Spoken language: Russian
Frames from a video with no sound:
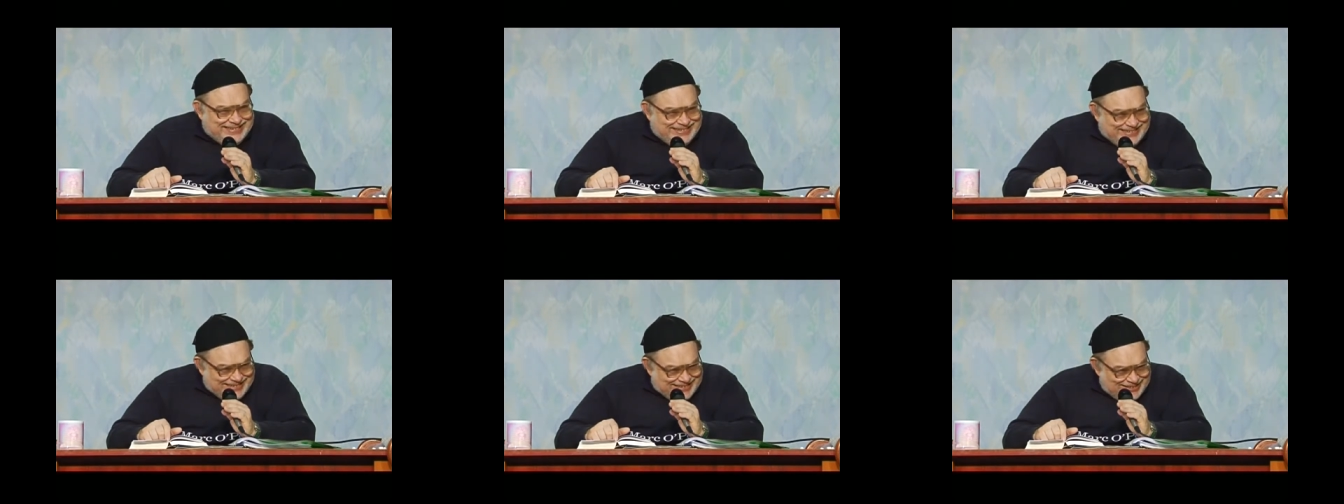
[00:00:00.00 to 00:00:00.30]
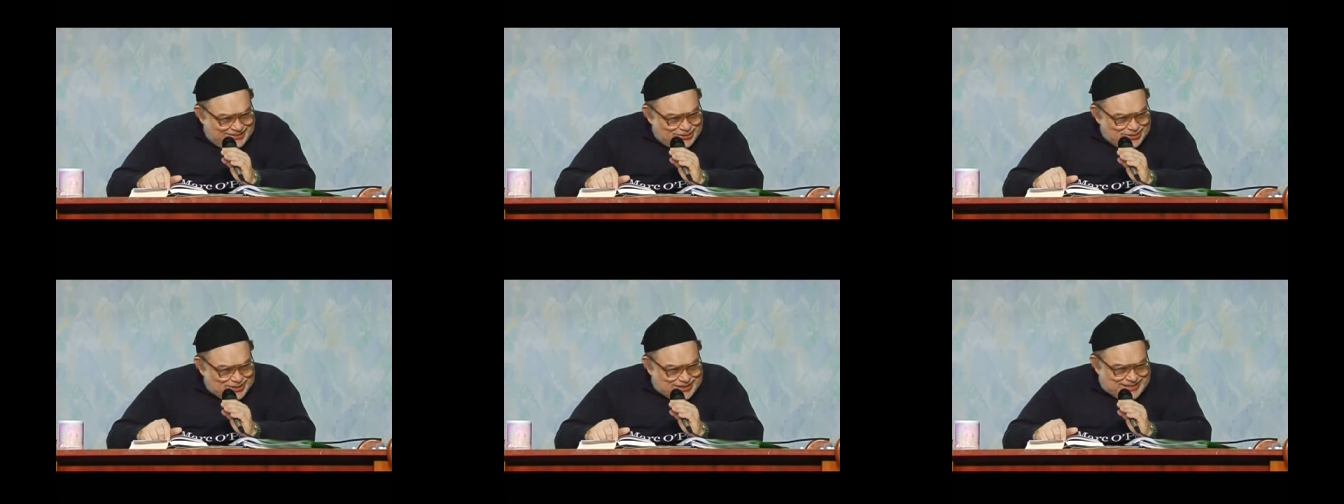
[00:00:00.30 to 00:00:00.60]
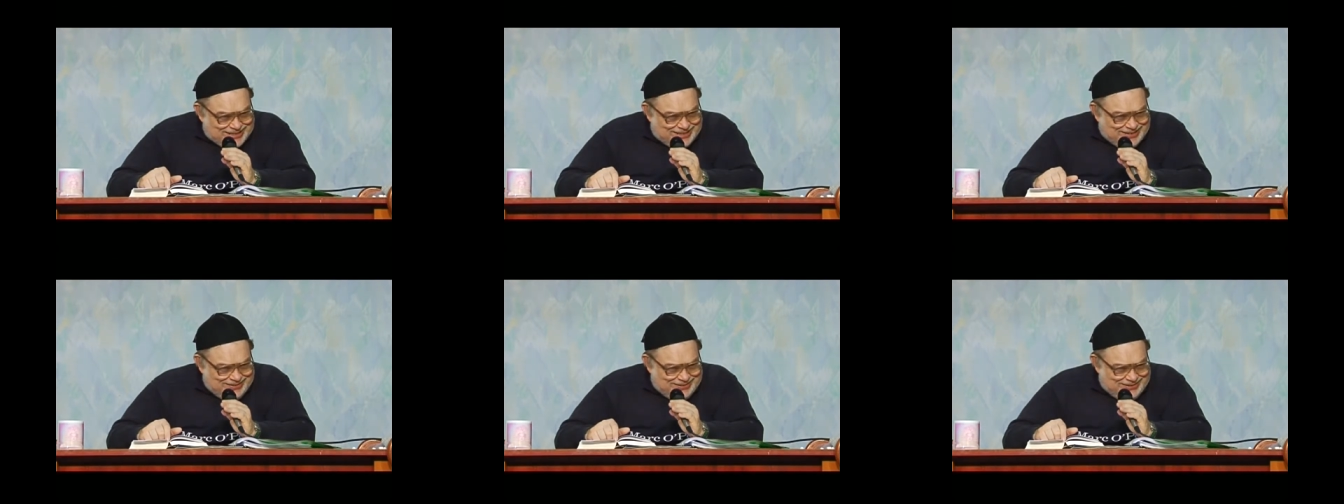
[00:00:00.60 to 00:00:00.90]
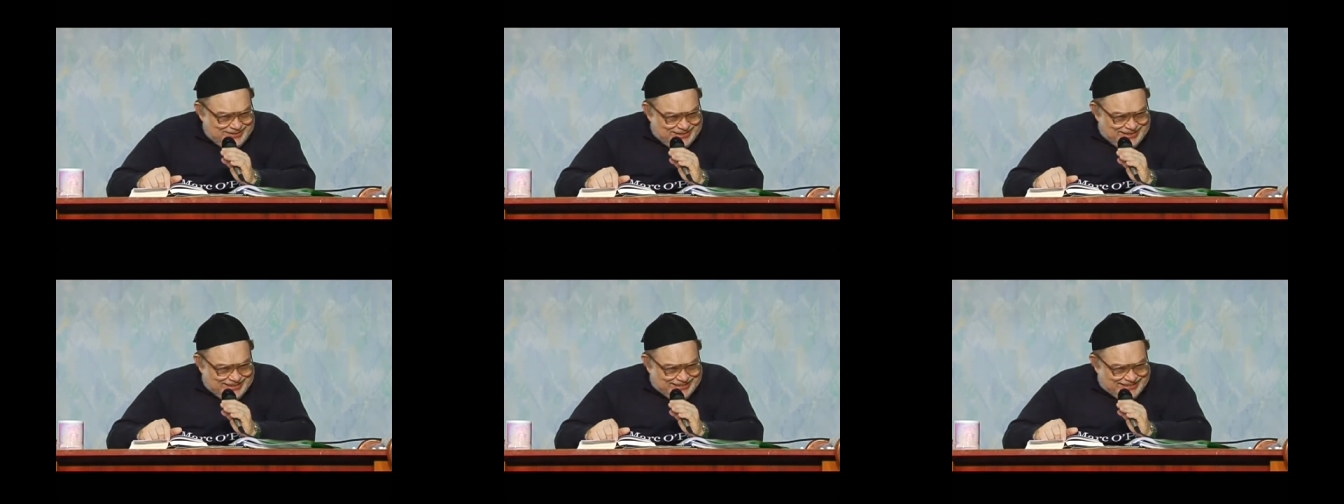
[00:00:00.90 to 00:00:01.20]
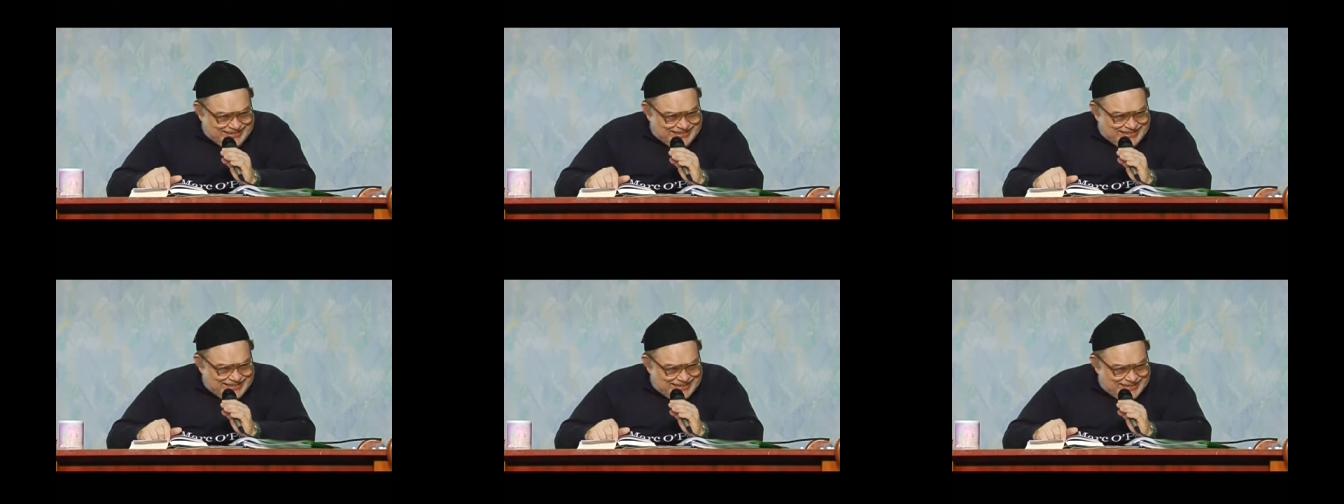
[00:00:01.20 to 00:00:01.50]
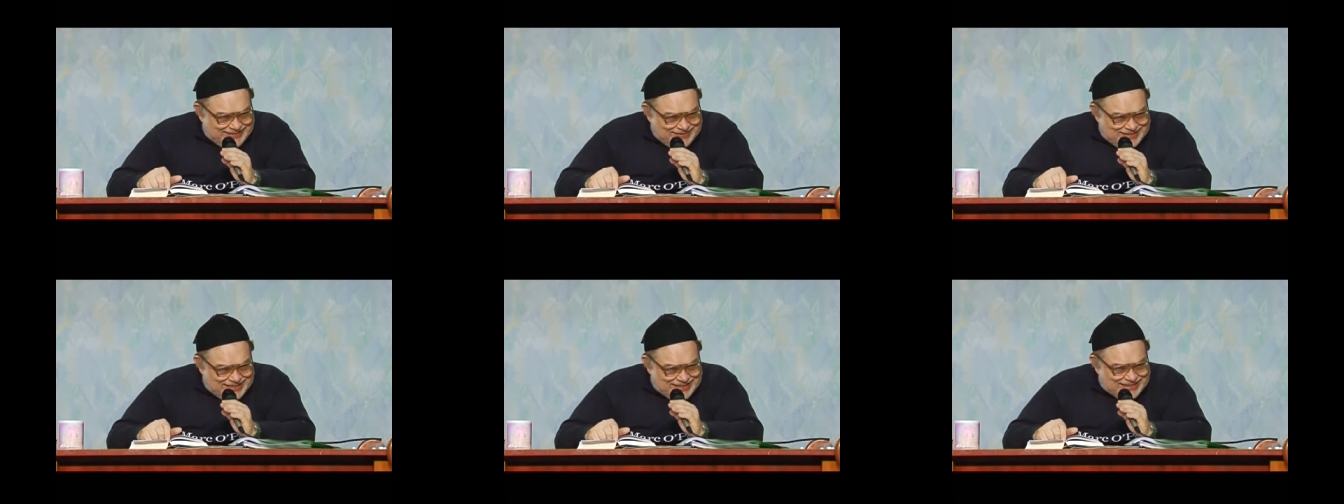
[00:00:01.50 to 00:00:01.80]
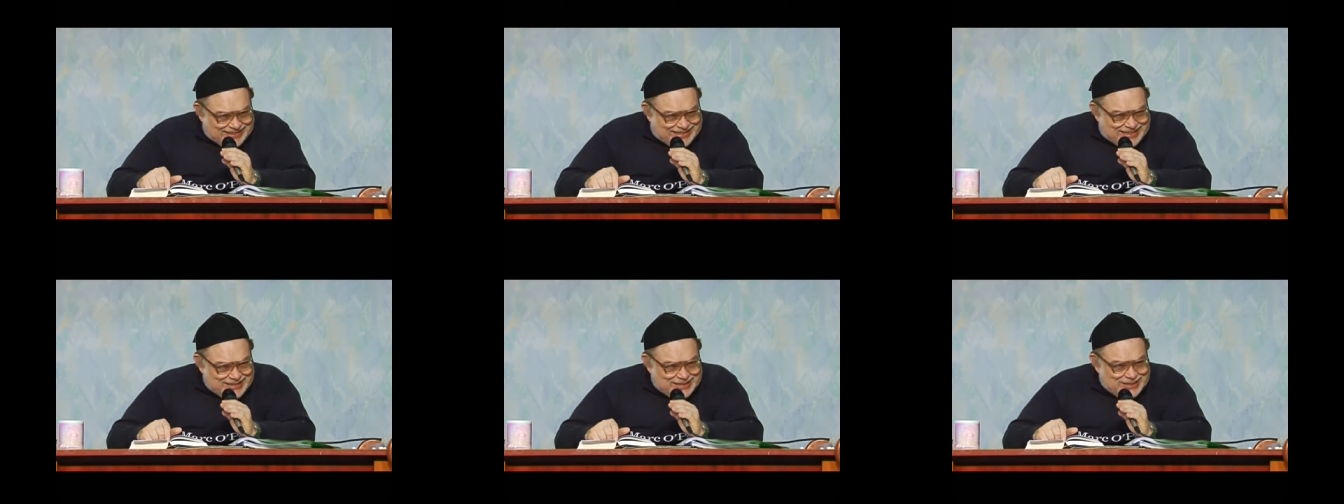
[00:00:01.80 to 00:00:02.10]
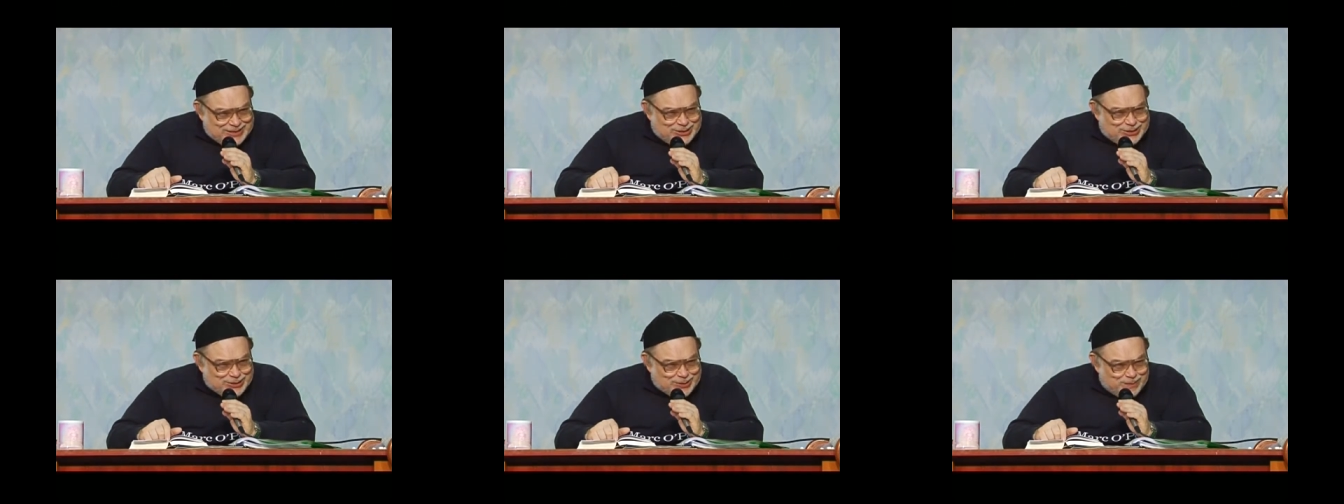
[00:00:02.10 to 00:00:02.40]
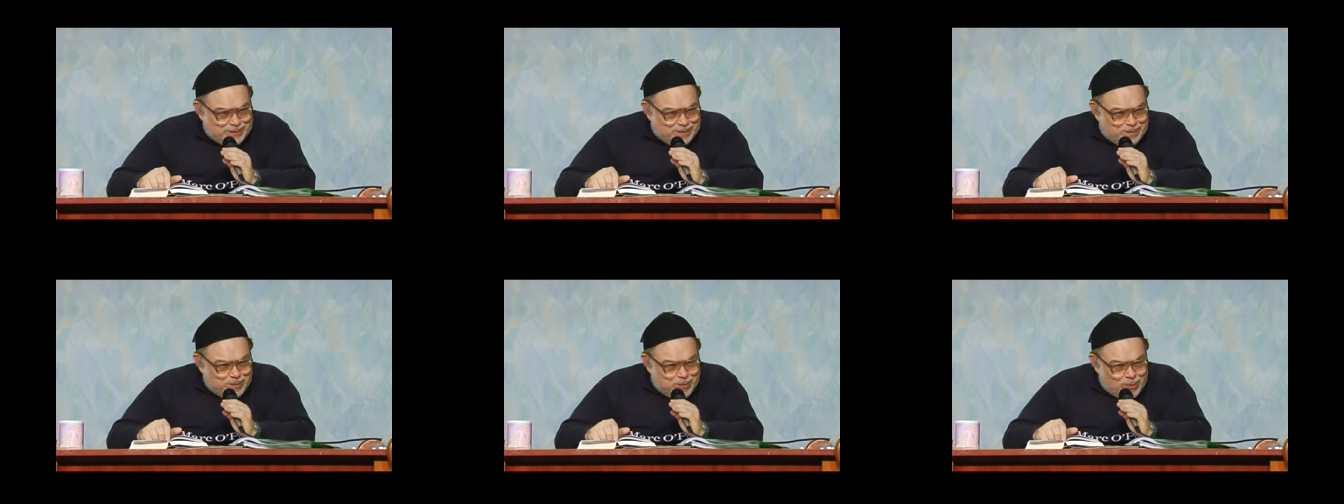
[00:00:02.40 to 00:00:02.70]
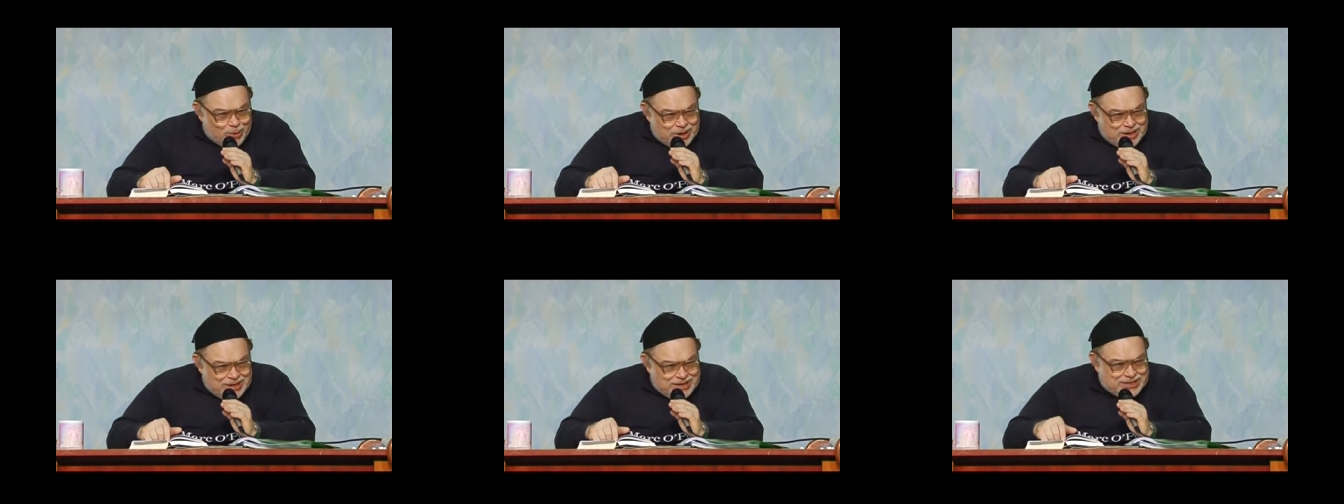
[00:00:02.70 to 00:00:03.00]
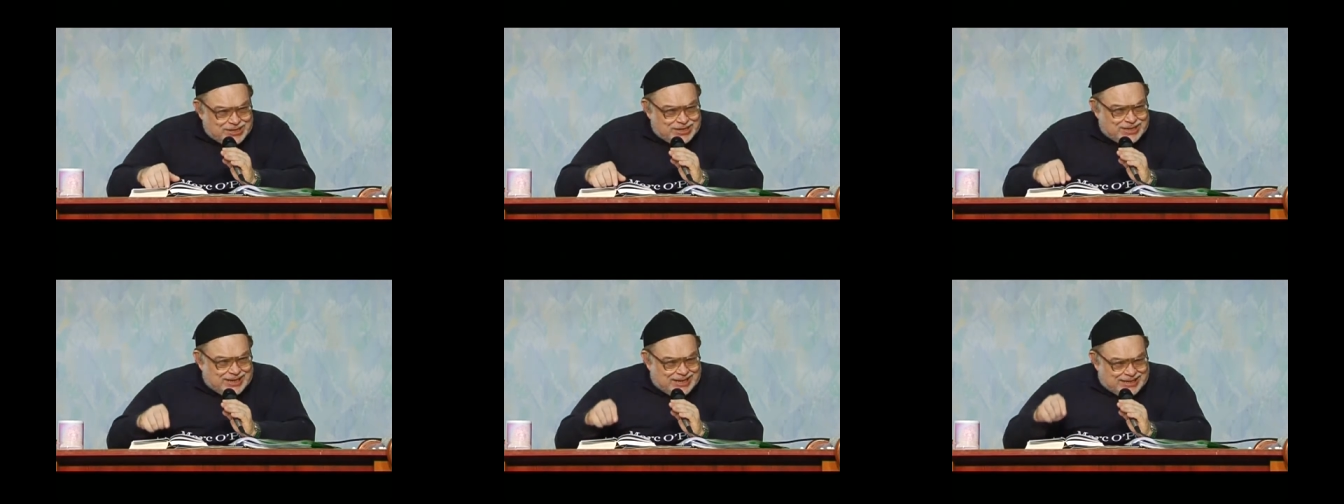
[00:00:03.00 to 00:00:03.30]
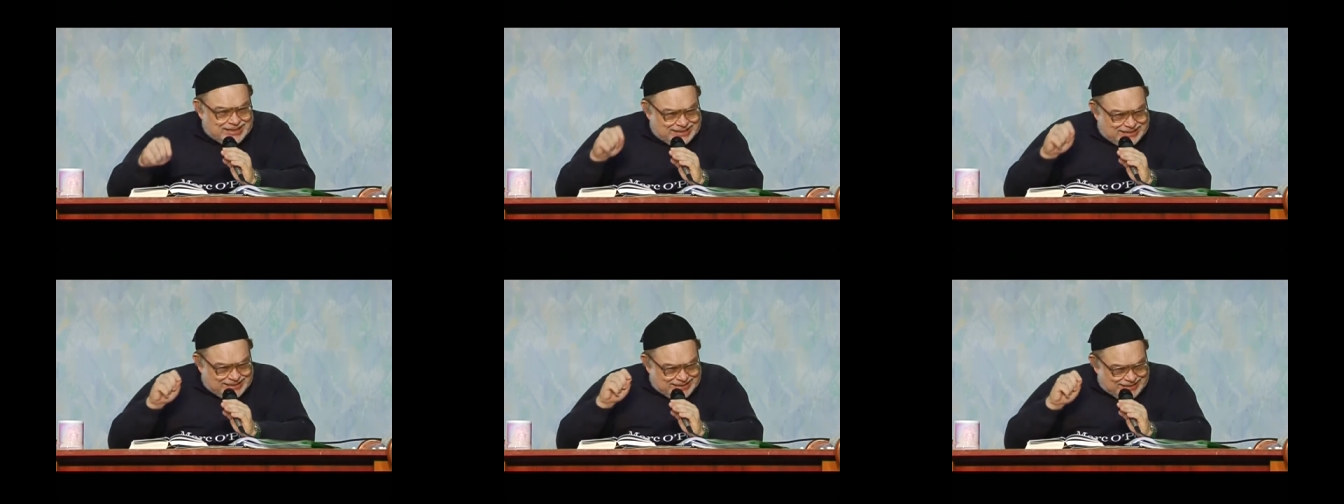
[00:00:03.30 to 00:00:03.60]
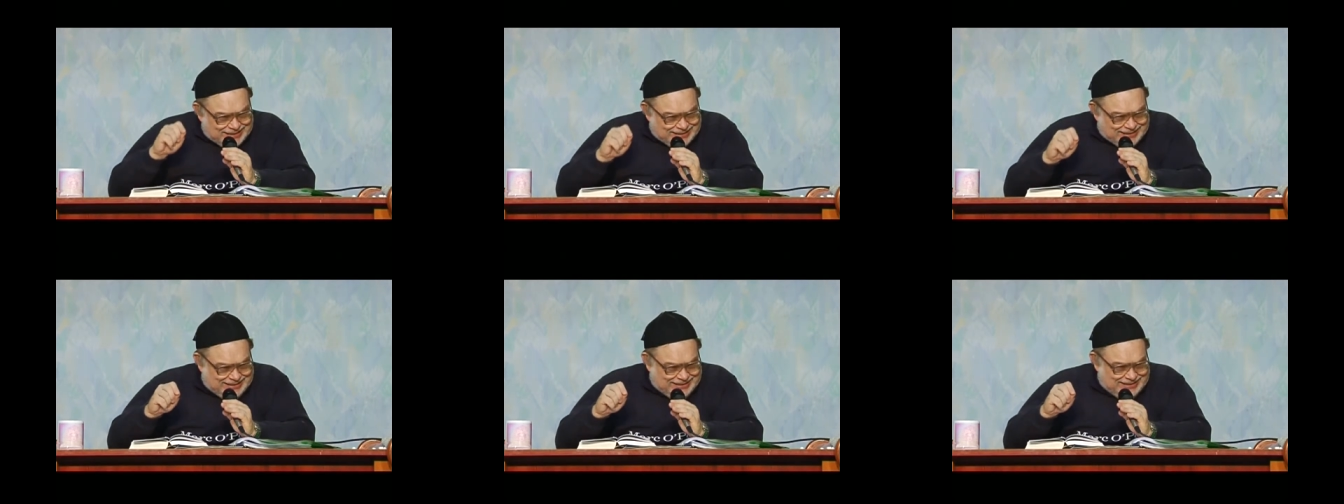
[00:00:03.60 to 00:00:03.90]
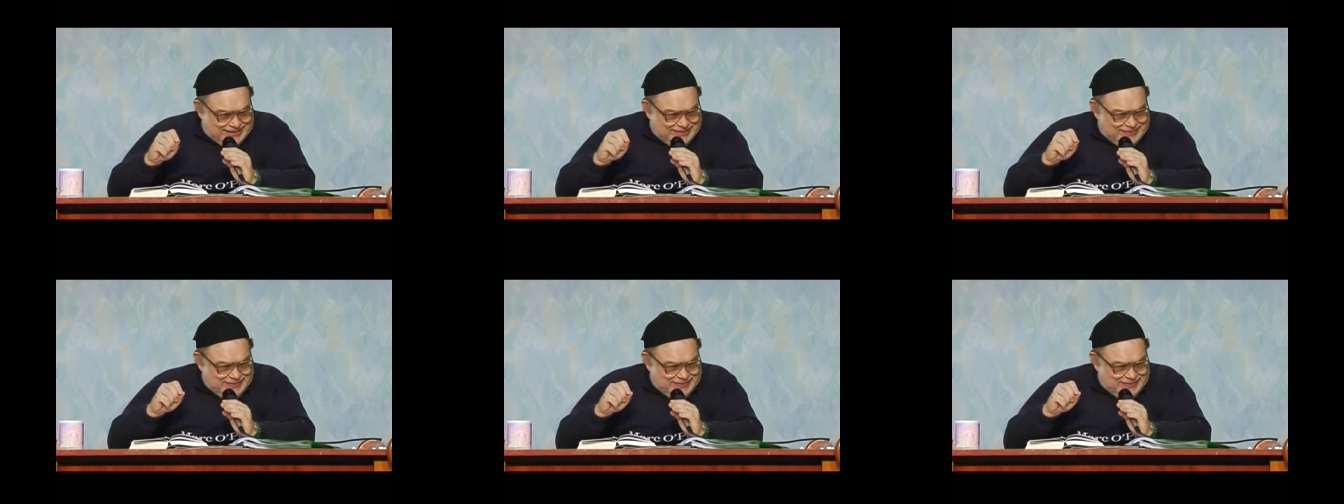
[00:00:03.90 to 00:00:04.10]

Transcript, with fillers: Еще раз говорю, это не извини, это еще больший акцент.